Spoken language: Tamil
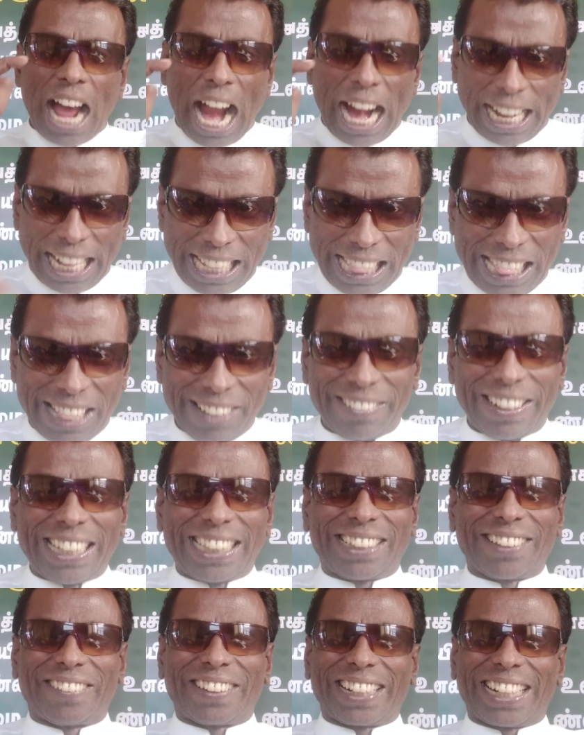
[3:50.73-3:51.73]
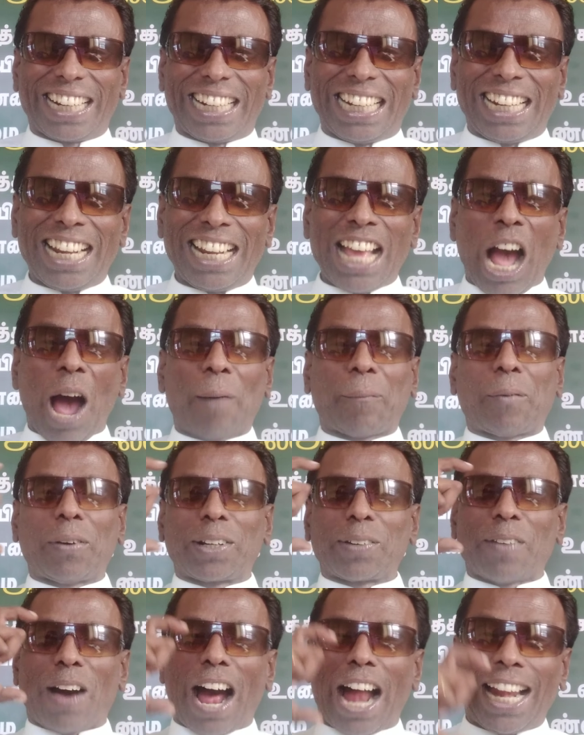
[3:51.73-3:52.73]
அடைத்து வைத்தவர்கள் அப்போ
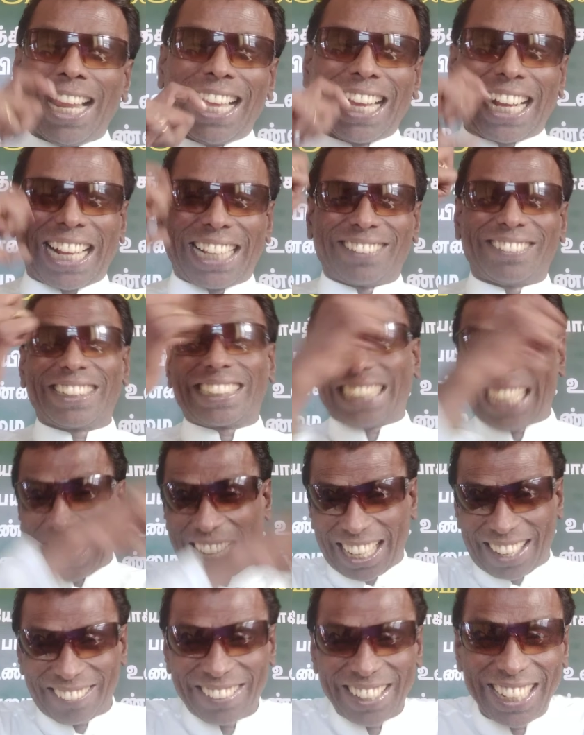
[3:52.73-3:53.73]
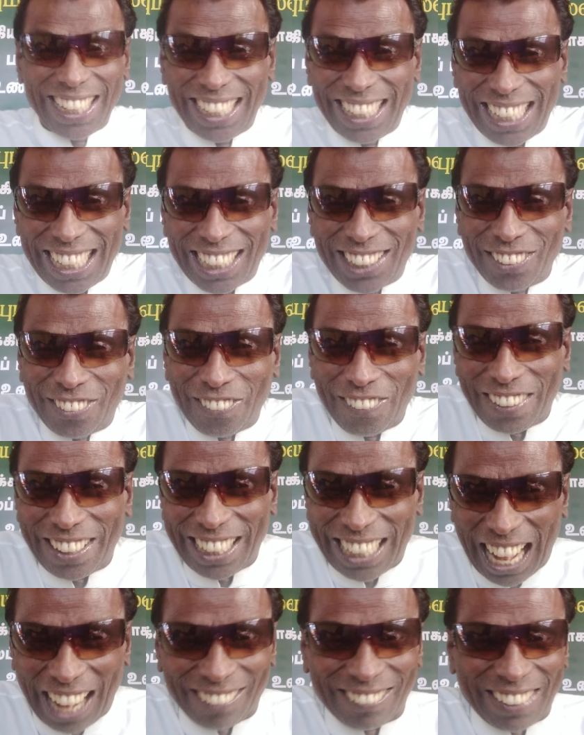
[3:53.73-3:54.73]
நம்ம ஆலய கதவை திறக்கவே இல்லை என்று
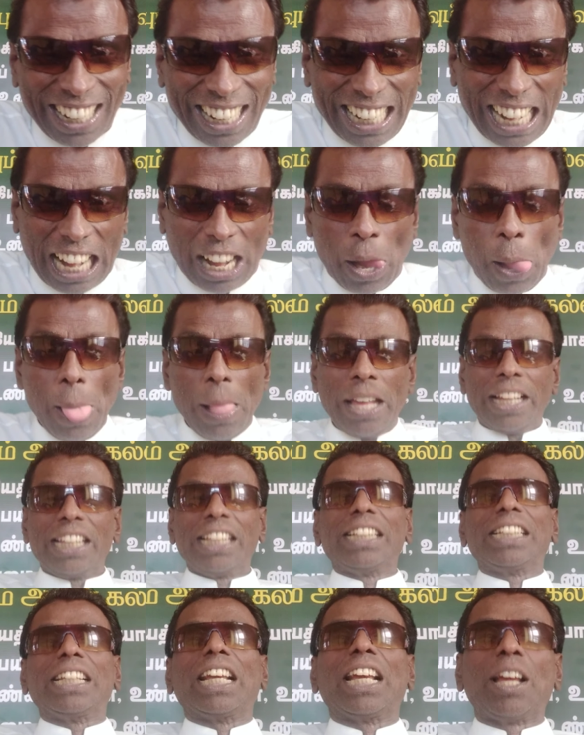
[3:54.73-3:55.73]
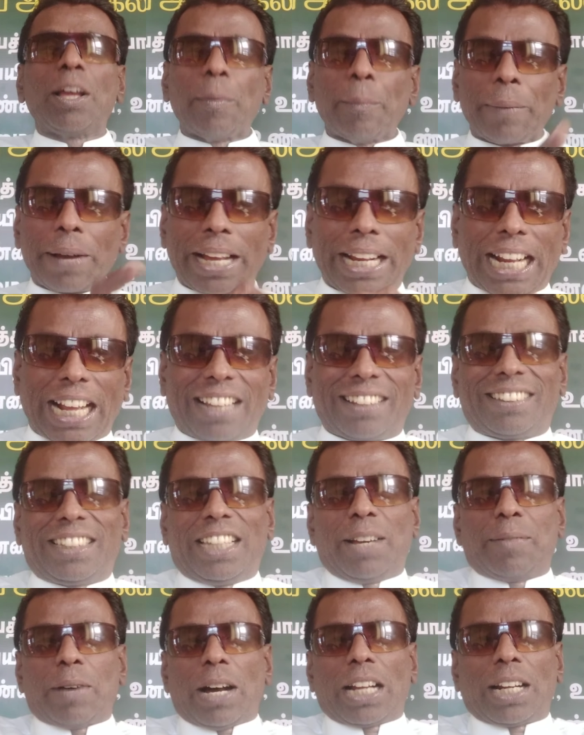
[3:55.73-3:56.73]
கூறுகிறார் வள்ளலார் இது மிக
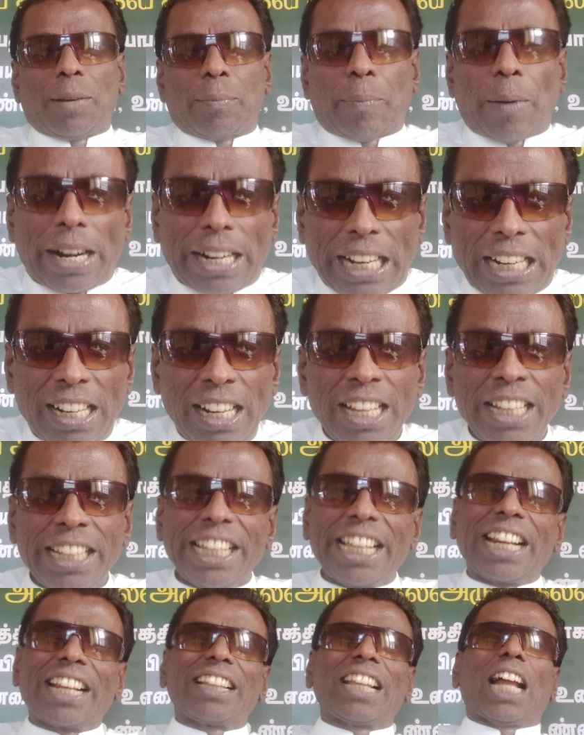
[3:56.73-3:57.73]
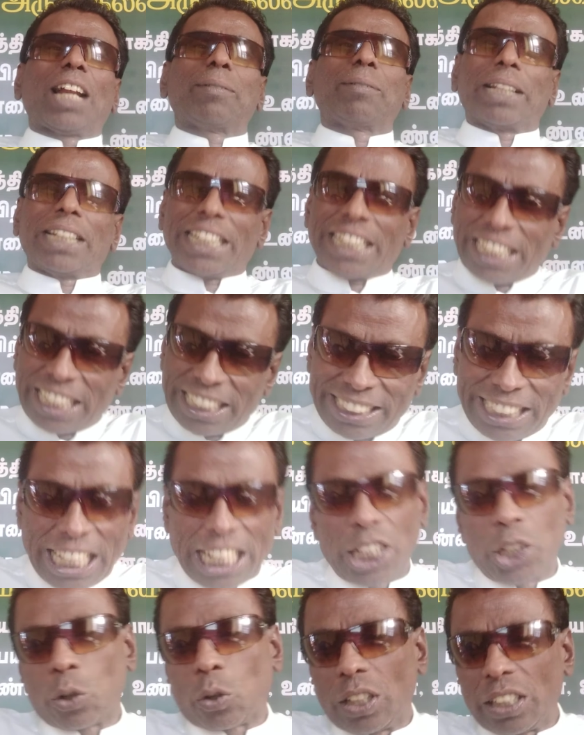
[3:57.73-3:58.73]
ரகசியமான பாடல் இருந்தாலும் அதை நீங்கள்
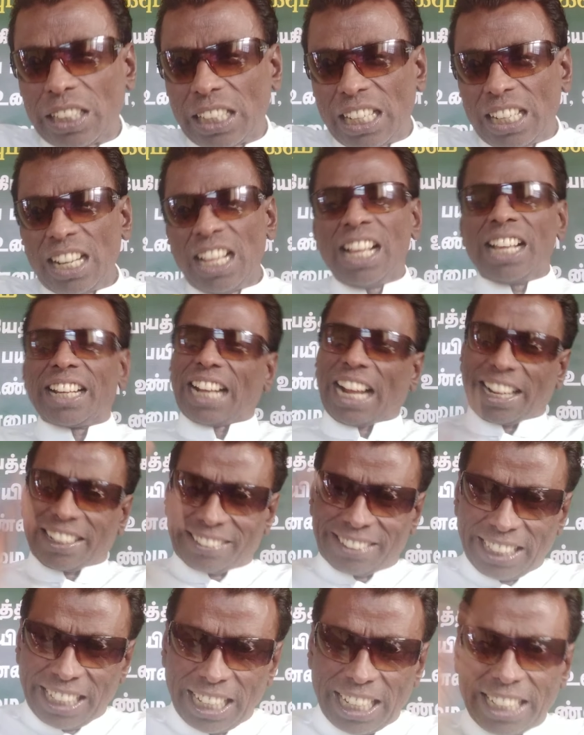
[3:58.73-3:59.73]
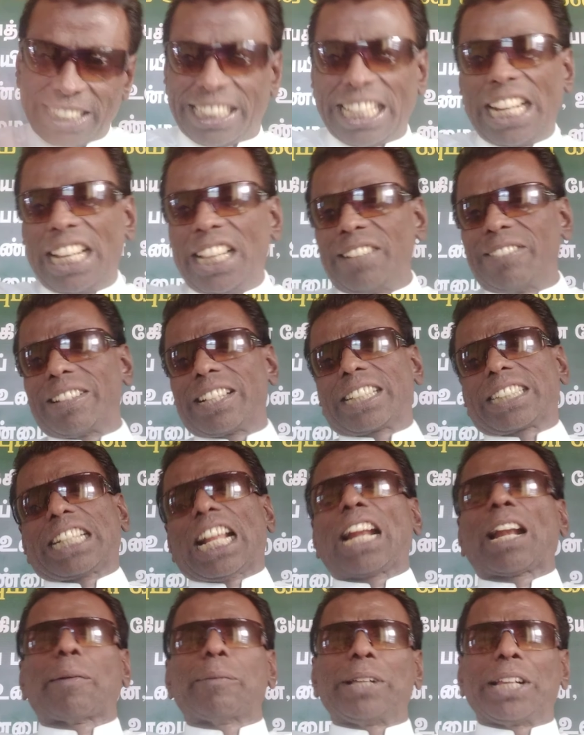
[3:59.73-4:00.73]
தெரிந்து கொள்ளுங்கள் ரகசியங்களை தெரிந்து வைத்து
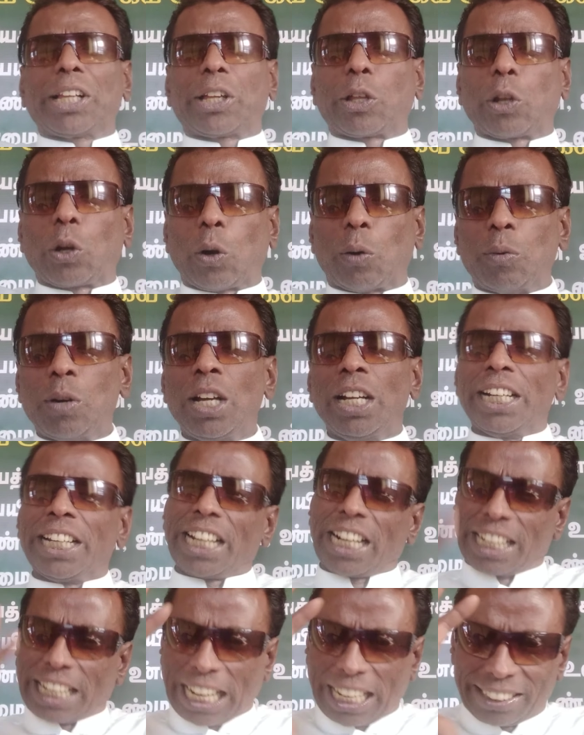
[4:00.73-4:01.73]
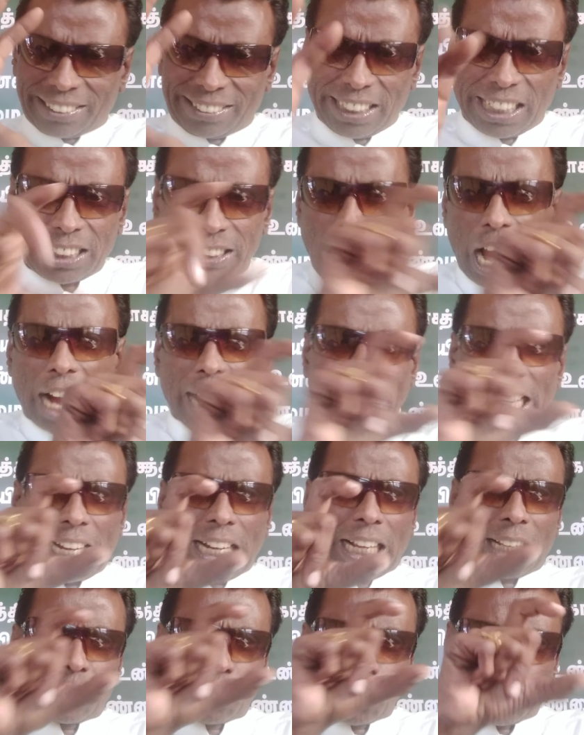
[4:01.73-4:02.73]
தான் நாம் இருக்கிறோம் நீங்கள் ரகசியம் இந்த ஆலய
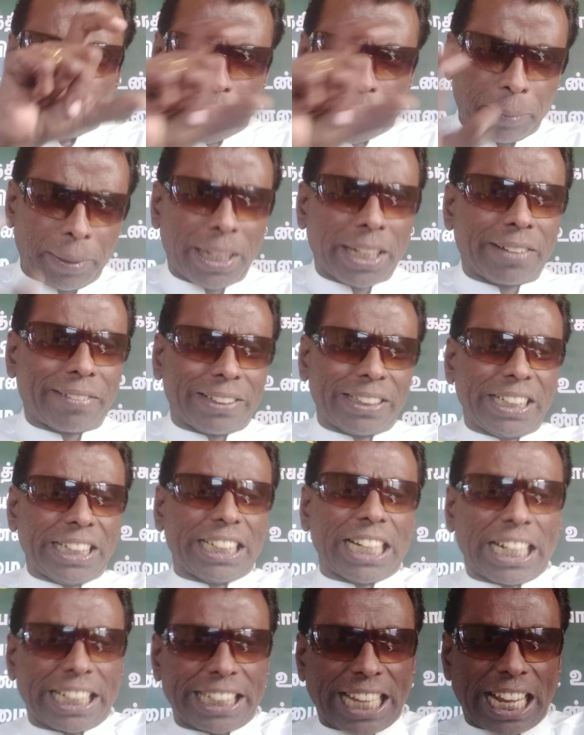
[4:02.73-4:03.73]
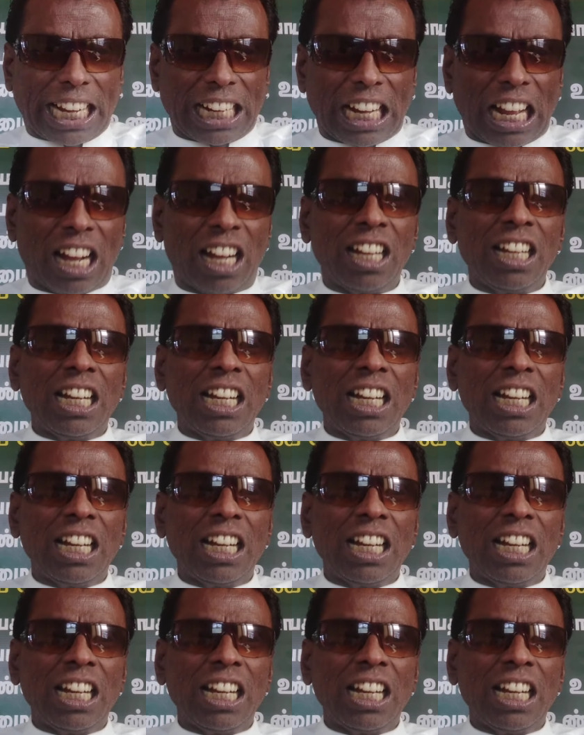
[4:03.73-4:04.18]
கதவுக்கு மட்டுமே நீங்கள் வந்து என்னன்னு கேட்கலாம்